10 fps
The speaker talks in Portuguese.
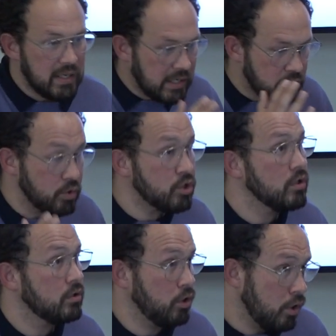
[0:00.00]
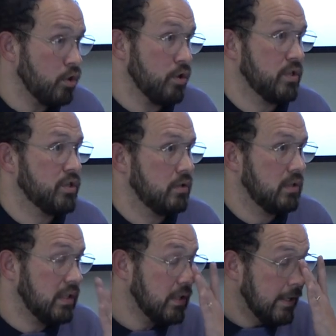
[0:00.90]
questões dolorosas,
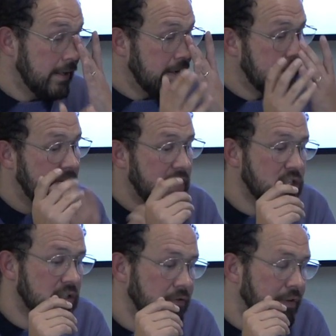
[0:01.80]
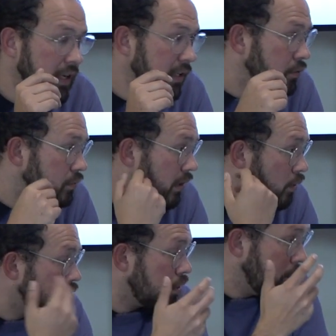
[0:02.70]
né? E aí a gente está falando, não só,